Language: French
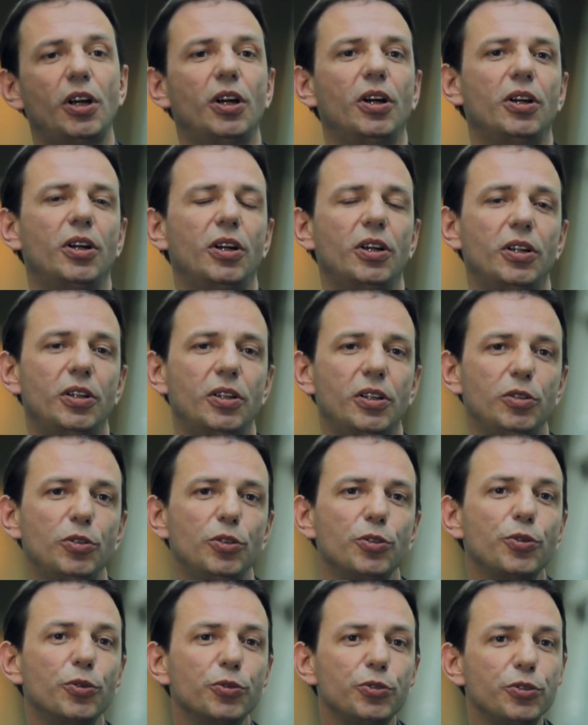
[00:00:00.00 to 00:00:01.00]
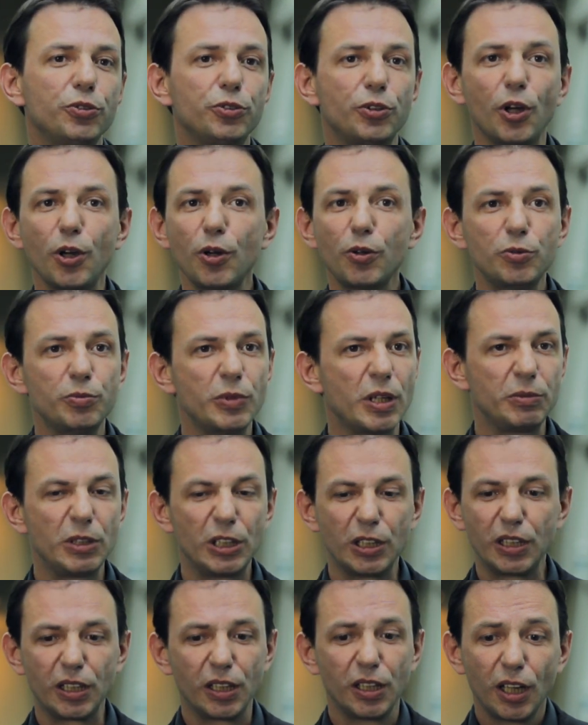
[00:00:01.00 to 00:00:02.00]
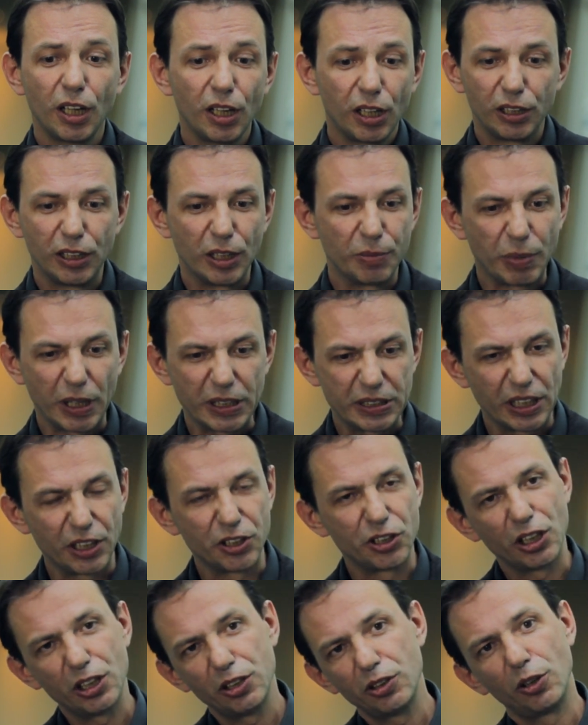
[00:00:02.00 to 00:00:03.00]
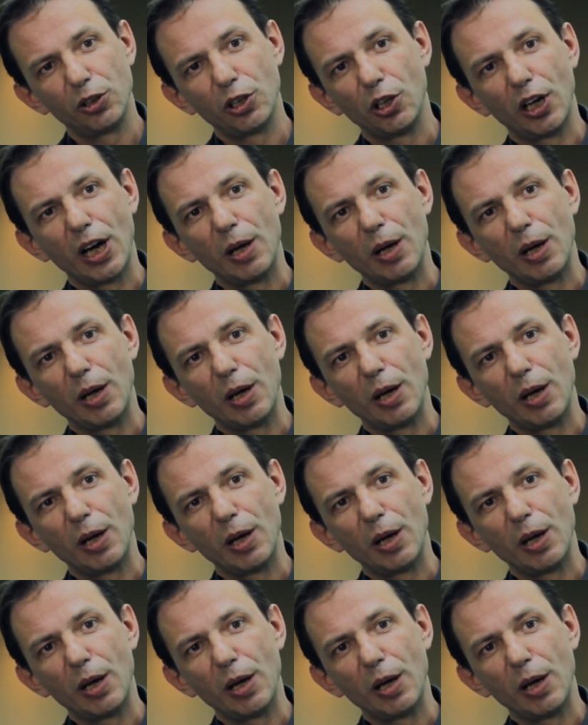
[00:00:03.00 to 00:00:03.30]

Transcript: euh, le conducteur ou même les, passagers dans leur